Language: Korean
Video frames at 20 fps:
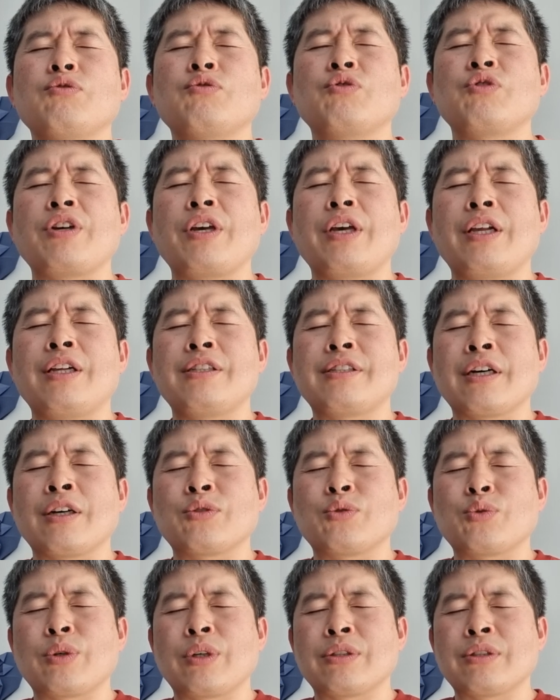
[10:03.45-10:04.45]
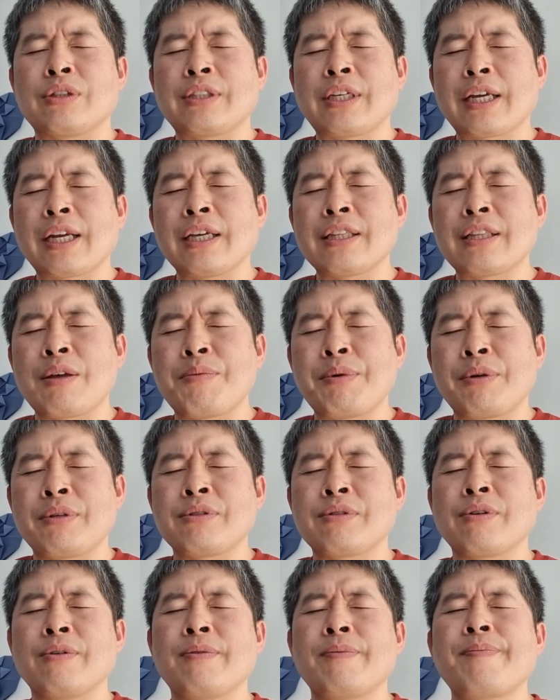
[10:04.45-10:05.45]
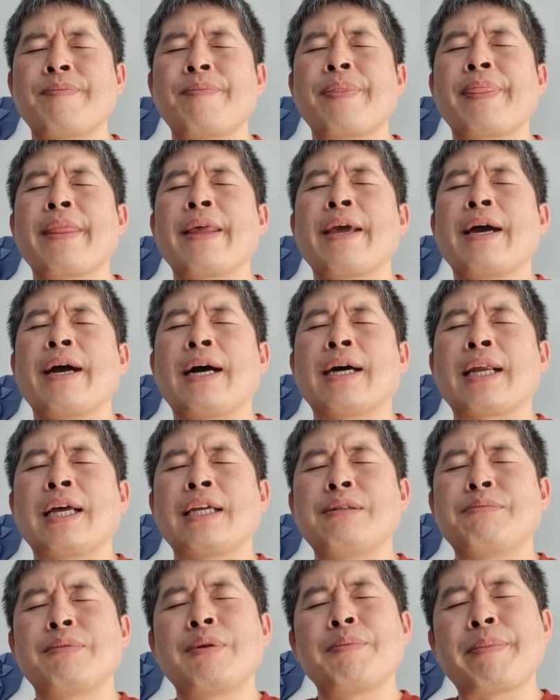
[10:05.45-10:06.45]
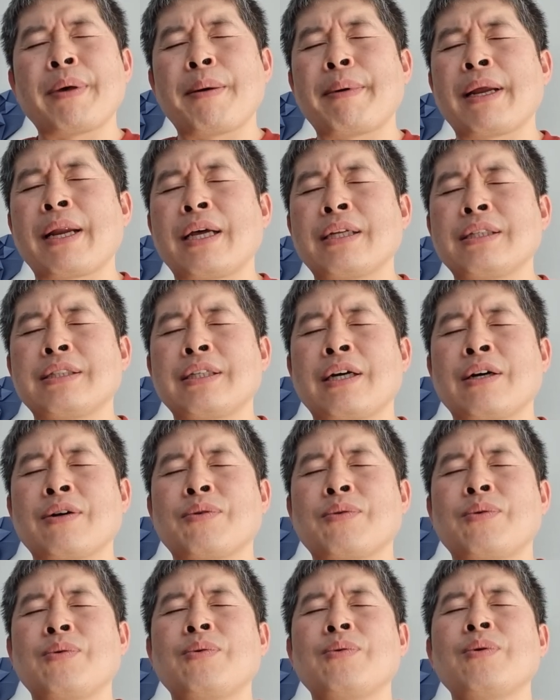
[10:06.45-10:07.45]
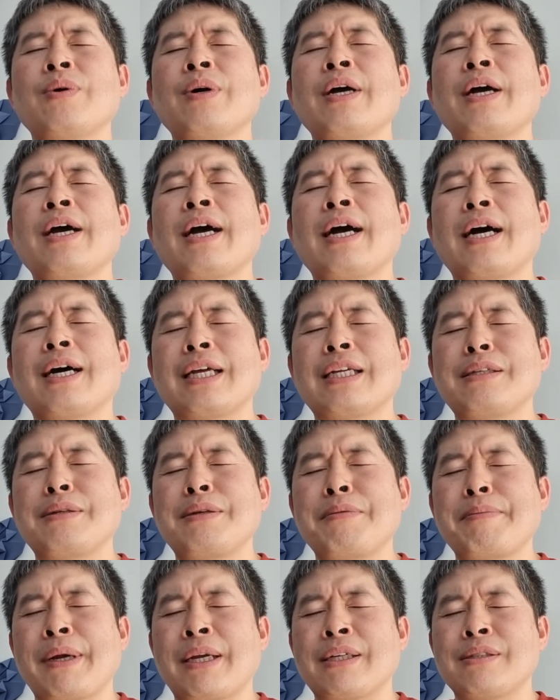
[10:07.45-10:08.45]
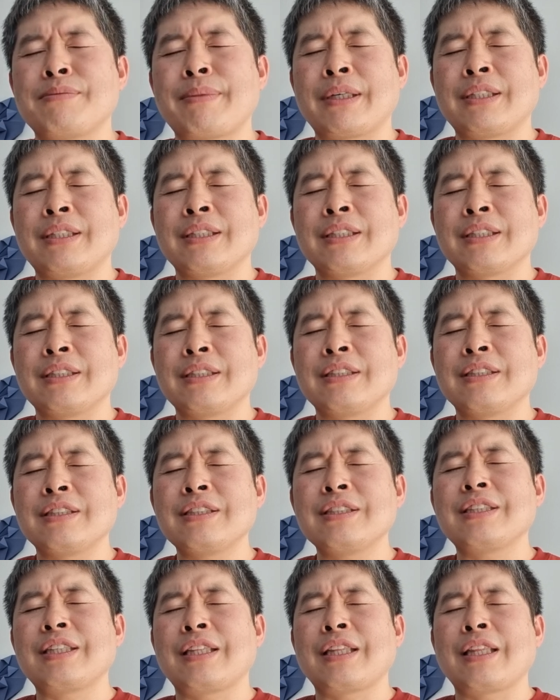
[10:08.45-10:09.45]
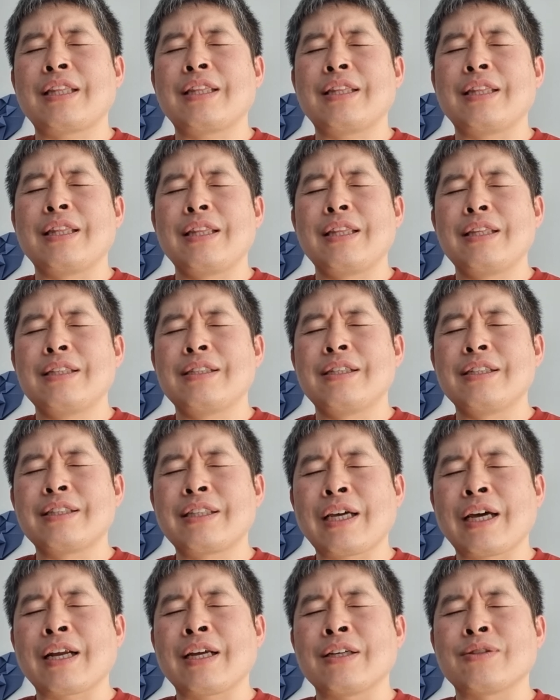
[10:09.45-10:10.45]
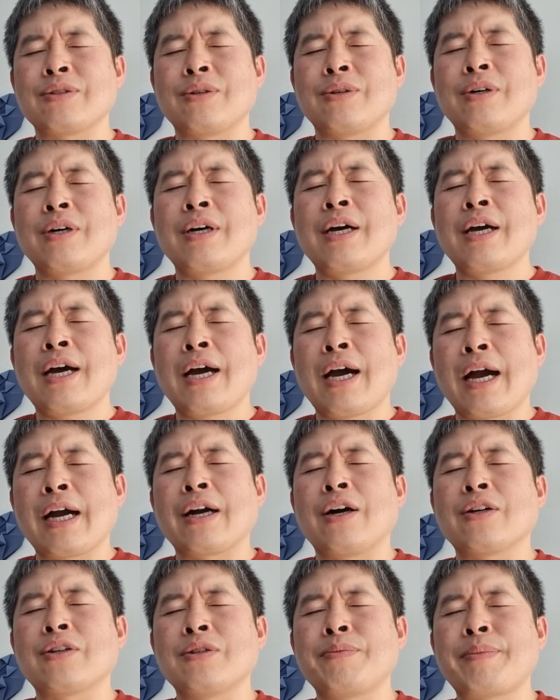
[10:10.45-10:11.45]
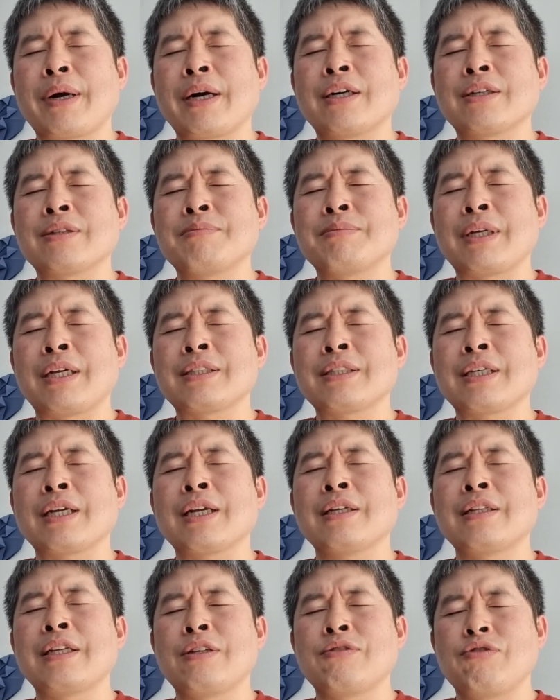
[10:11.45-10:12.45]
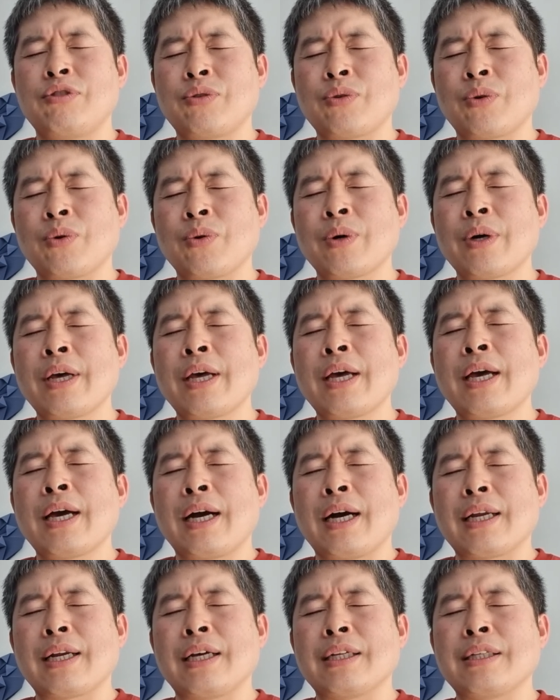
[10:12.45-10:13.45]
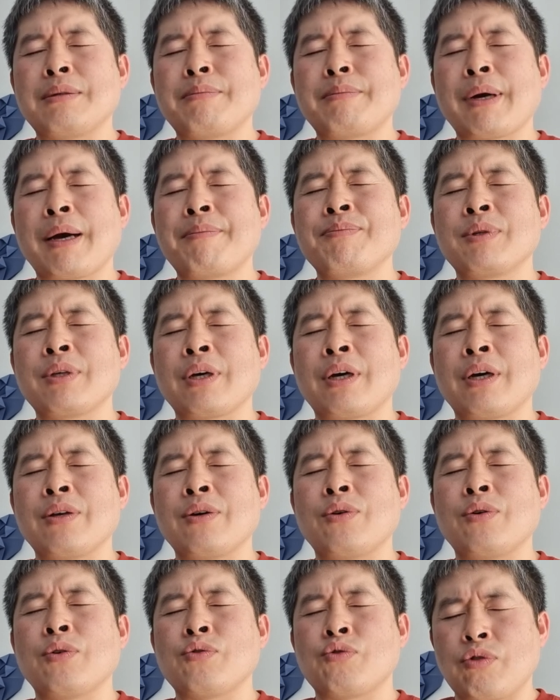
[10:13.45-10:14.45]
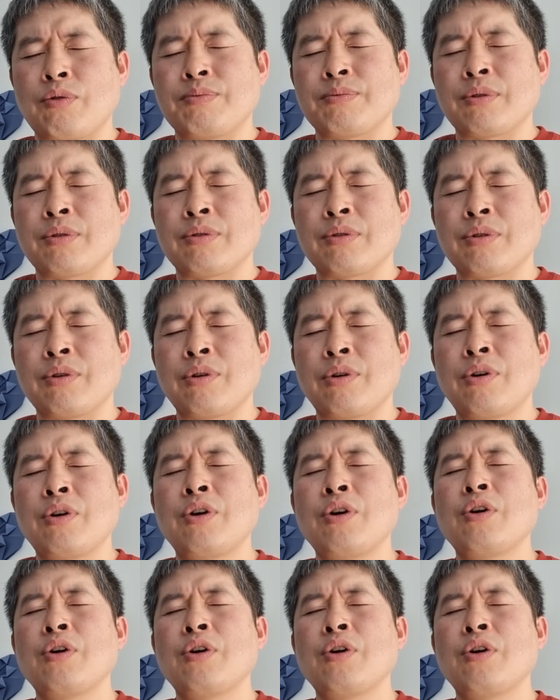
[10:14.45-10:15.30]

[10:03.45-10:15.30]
우리의 일상 속에서 살아내면서 하나님을 배반하지 않고 하나님이 말씀하신 그뜻 을 따라서 한 걸음 한 걸음 잘 살아낼 수 있도록 하나님 함께하여 주옵소서.